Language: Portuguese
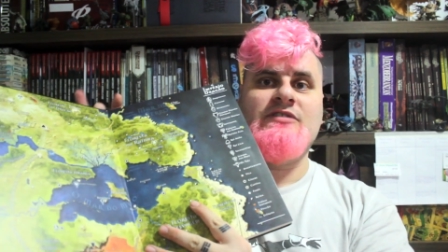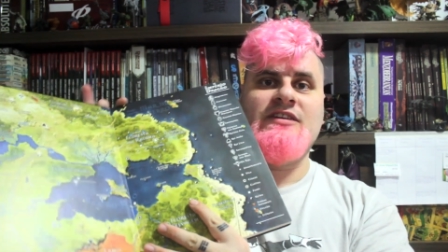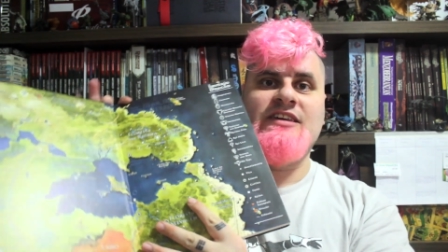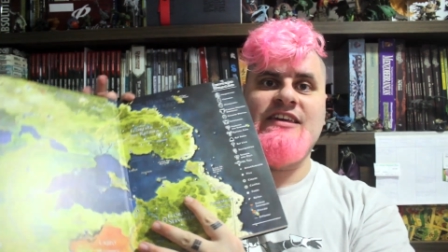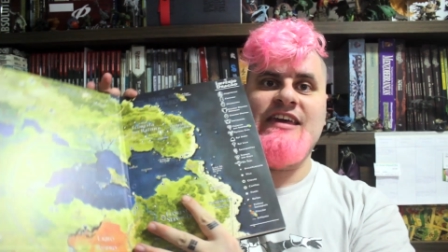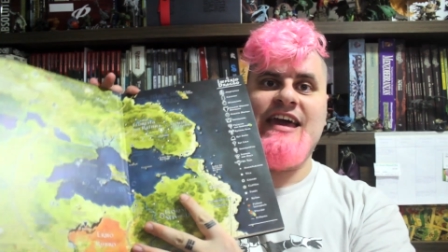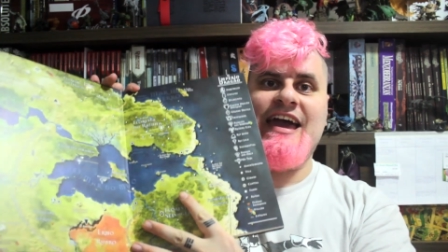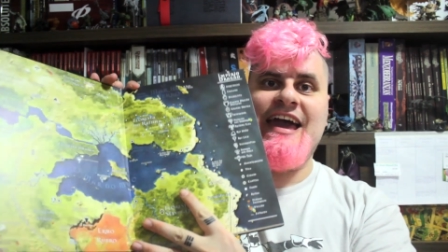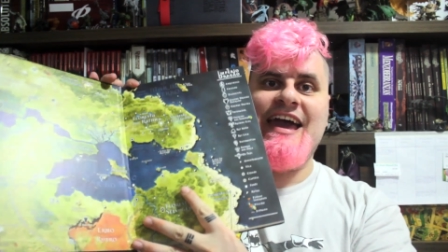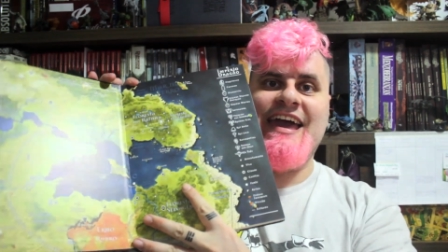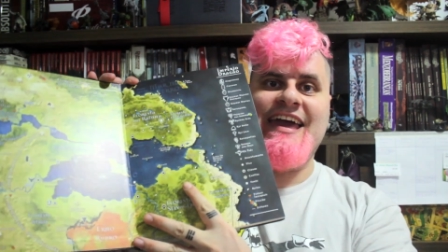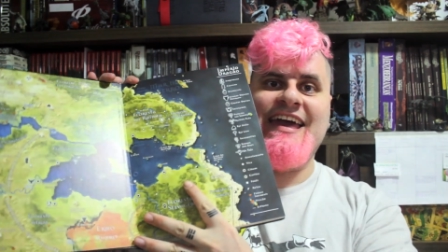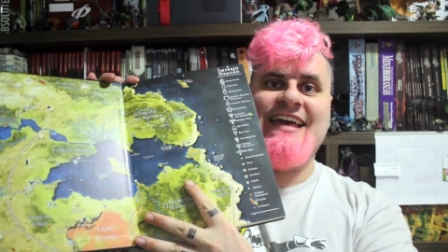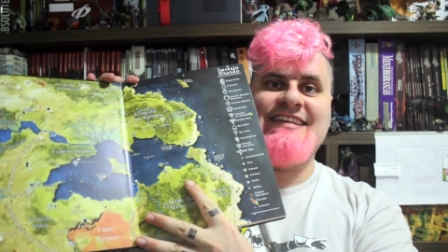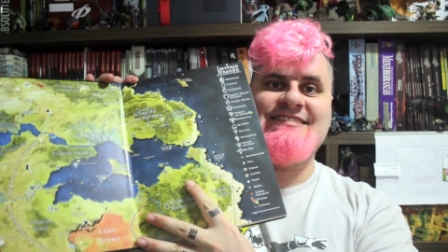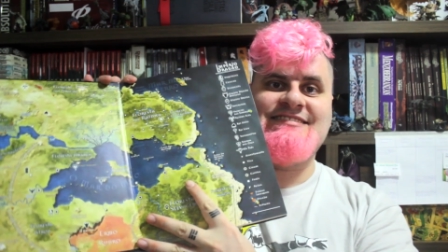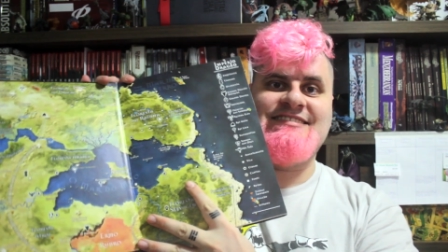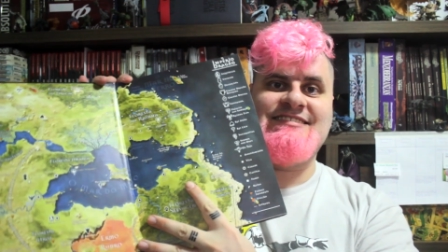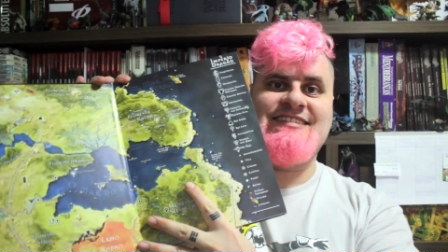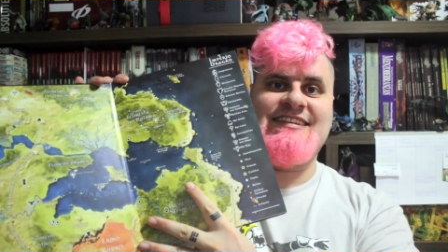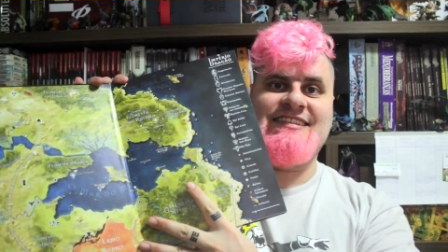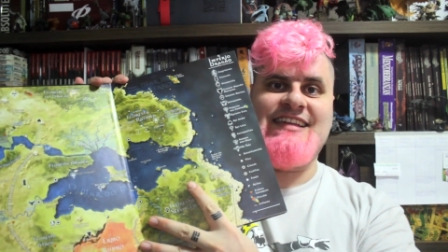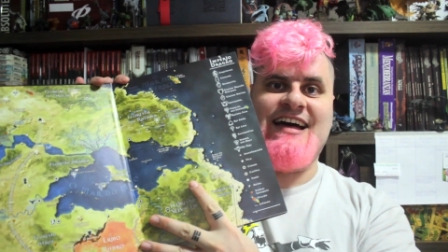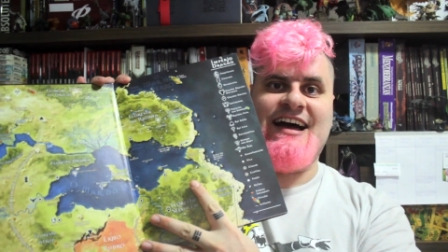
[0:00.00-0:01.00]
que é
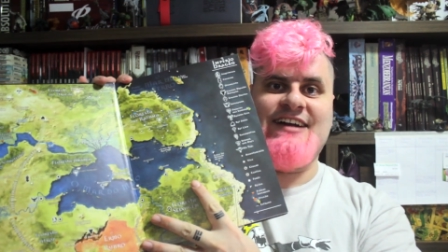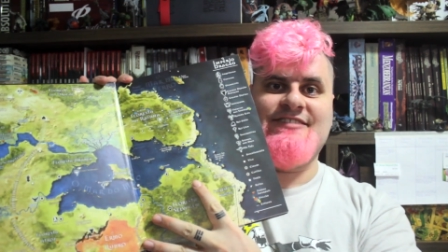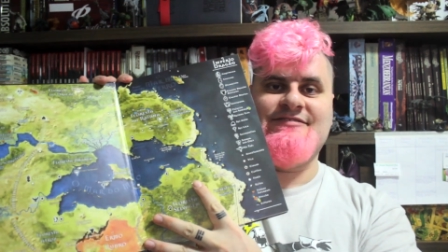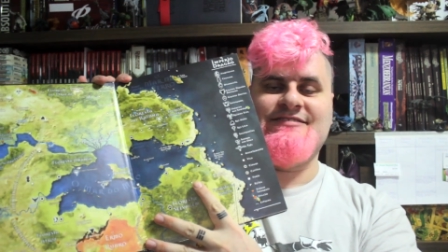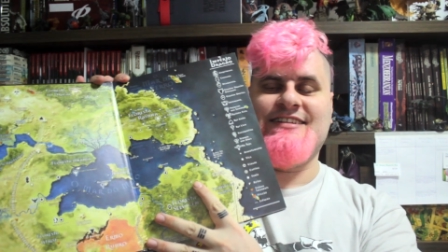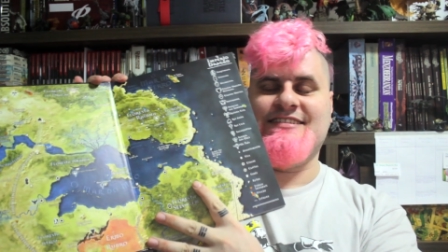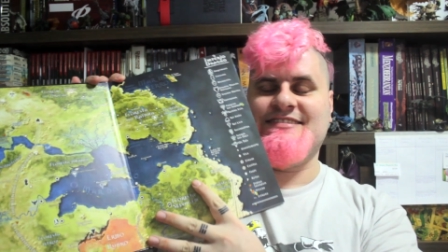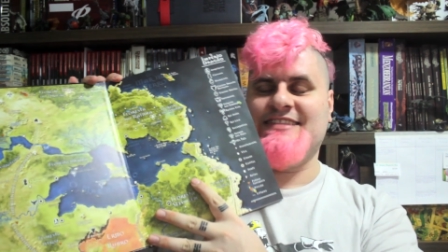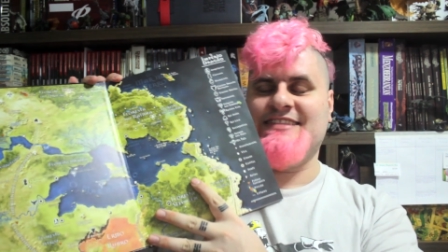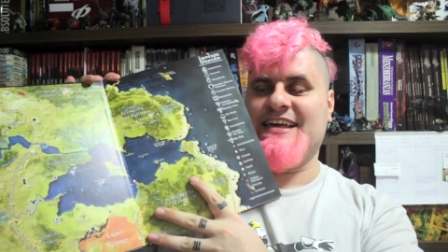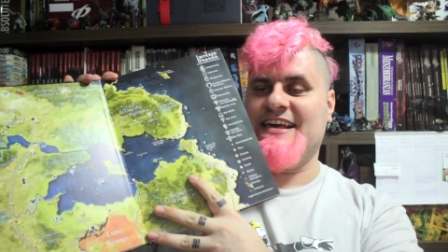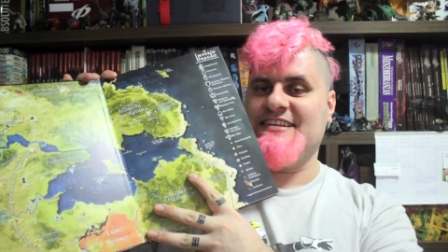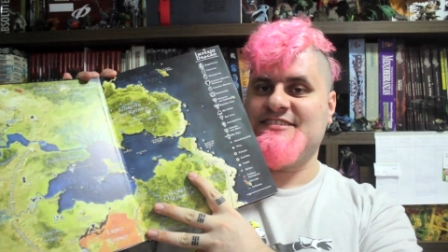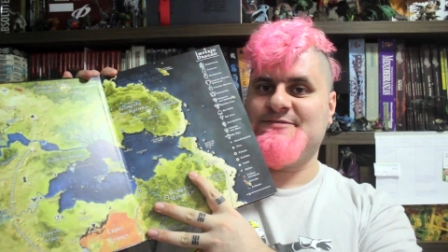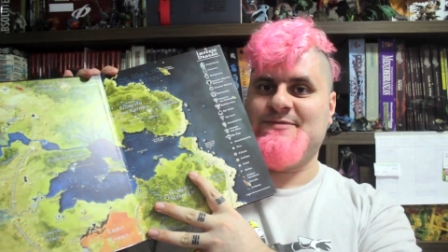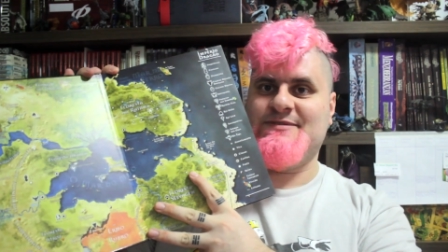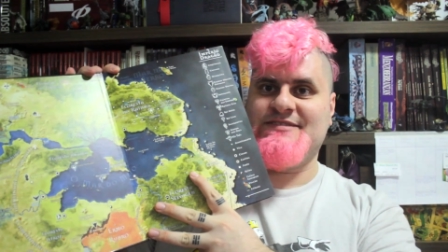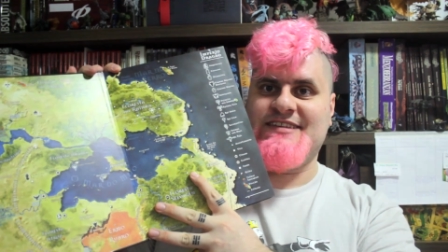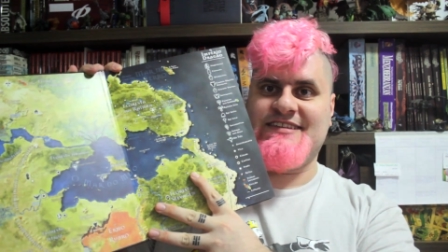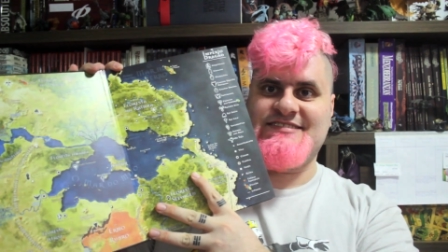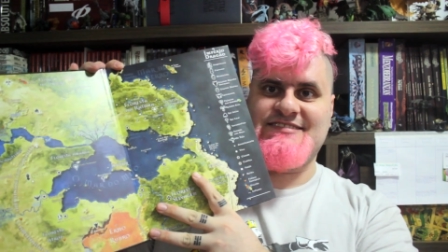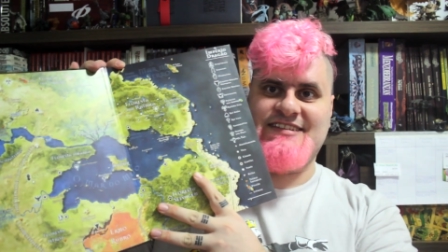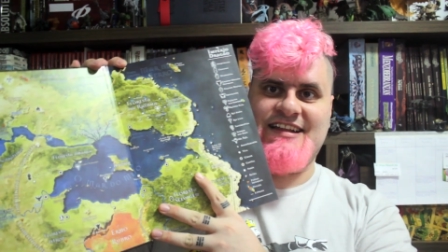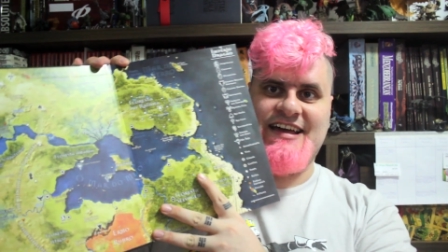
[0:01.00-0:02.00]
esse cenário da 13
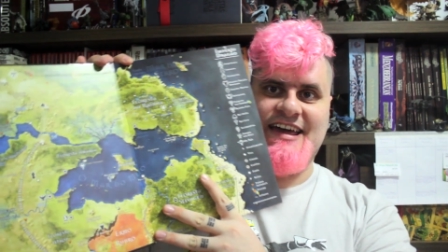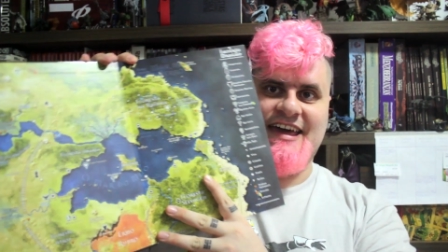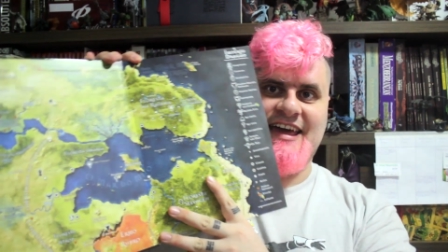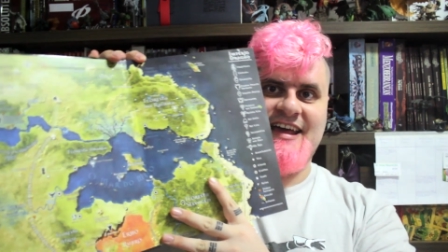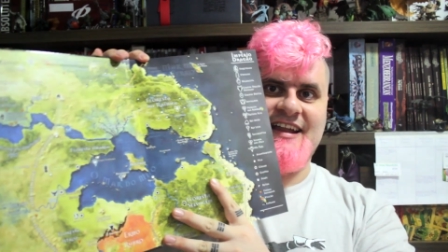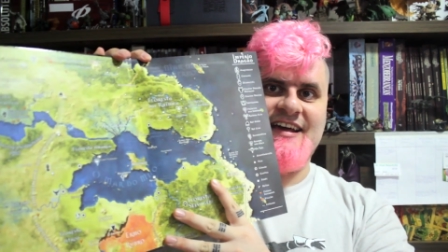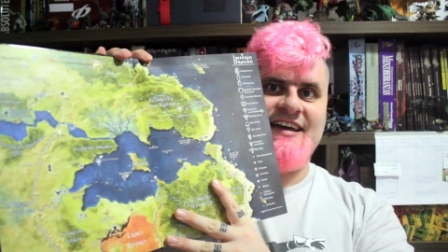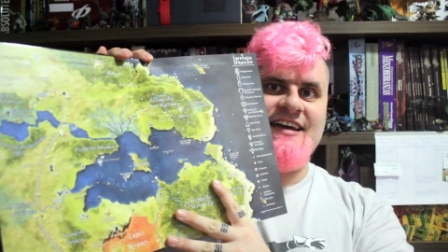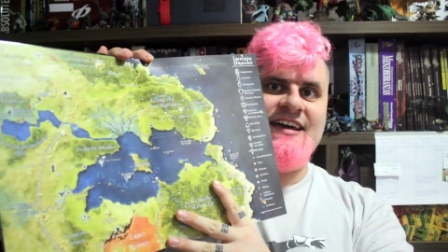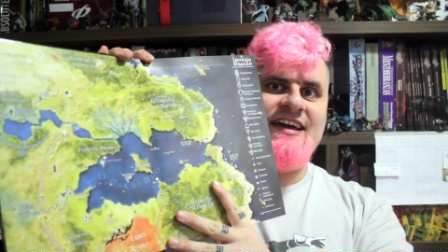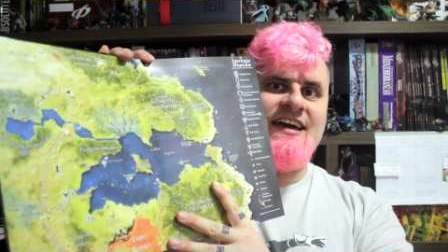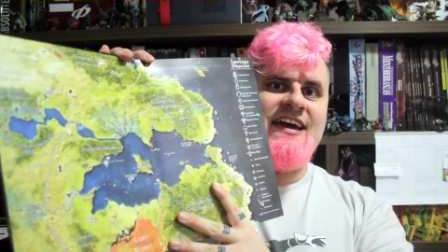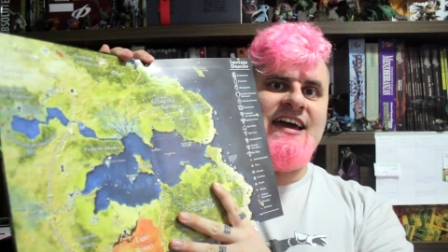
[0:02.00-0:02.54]
Terceira Era.